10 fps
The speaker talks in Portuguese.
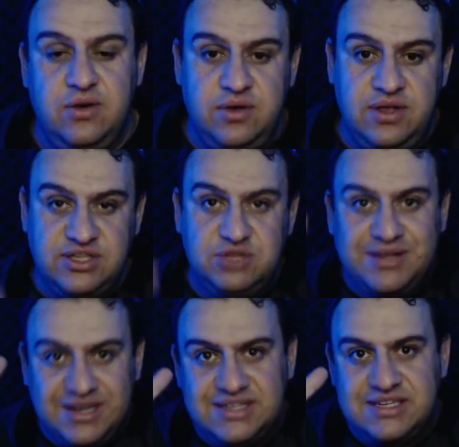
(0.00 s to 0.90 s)
existe uma
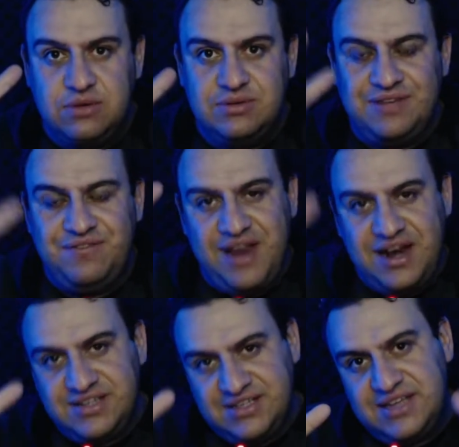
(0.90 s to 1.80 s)
transição da
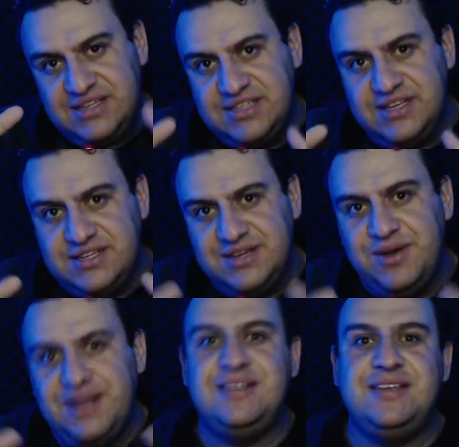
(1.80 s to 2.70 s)
Versys, né,
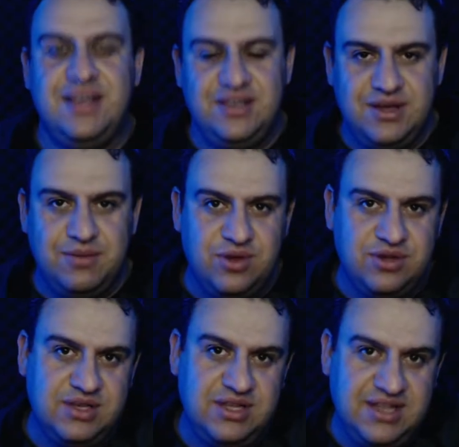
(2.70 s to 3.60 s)
650, que é, que é a moto
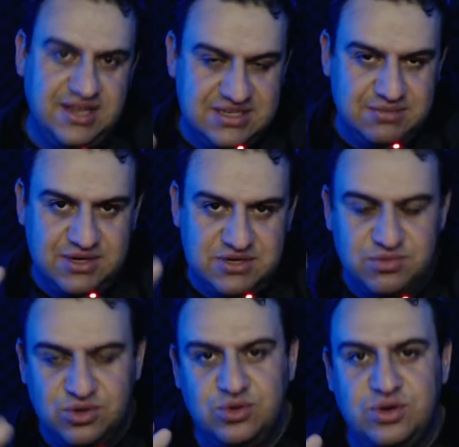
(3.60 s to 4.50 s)
que tem esse mesmo
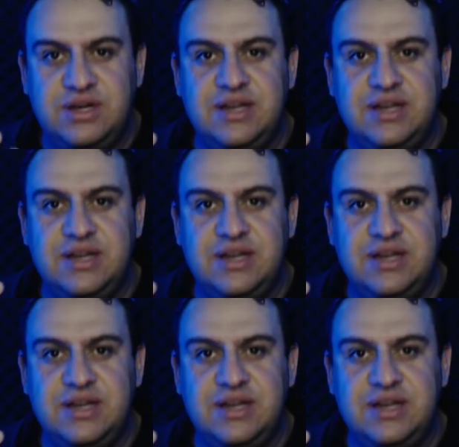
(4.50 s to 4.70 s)
motor, né,